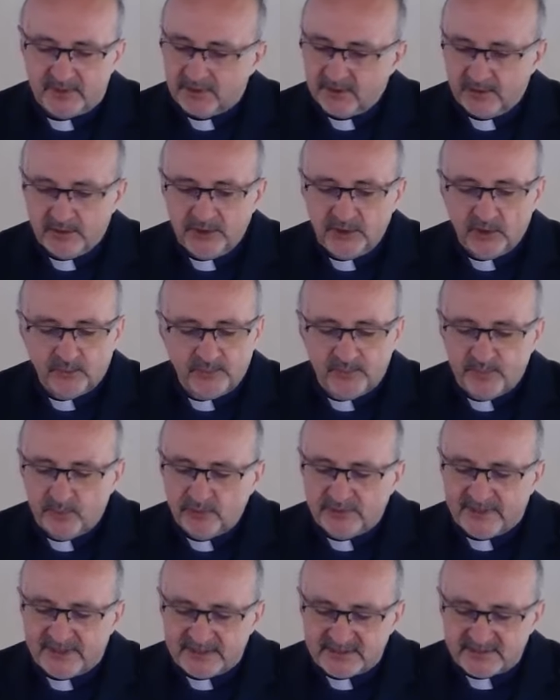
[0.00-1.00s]
Job był
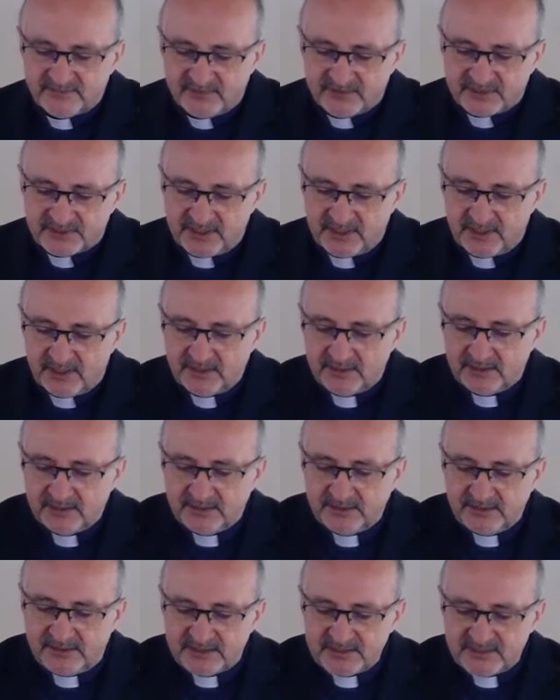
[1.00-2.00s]
nadzwyczaj,
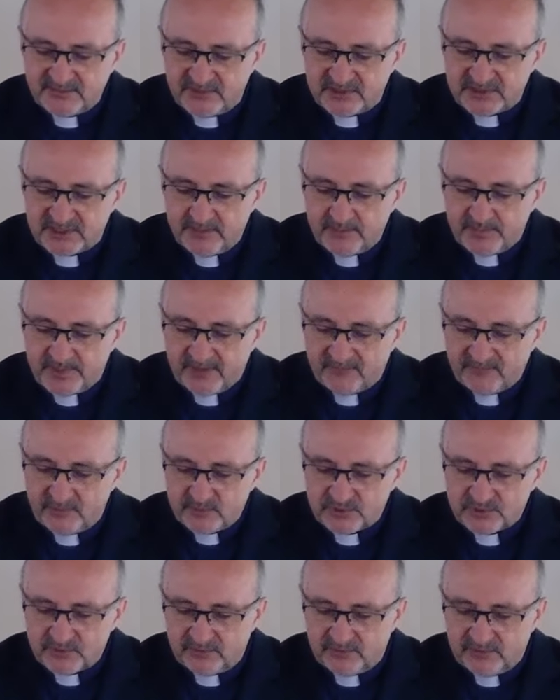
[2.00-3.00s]
nadzwyczaj prawym
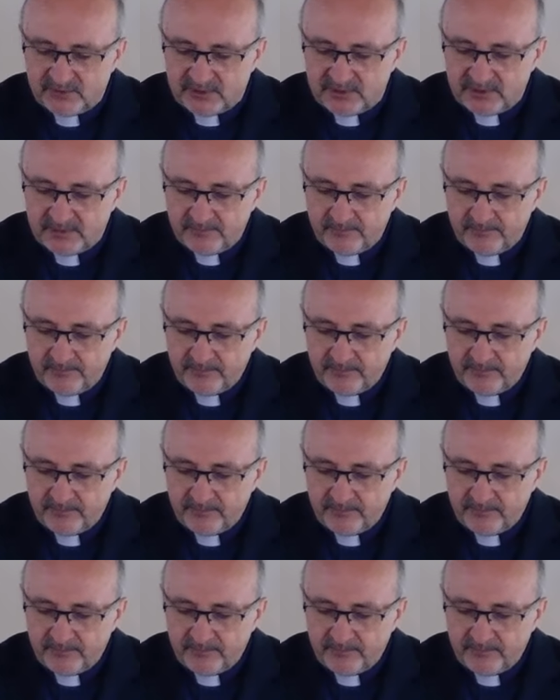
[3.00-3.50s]
człowiekiem.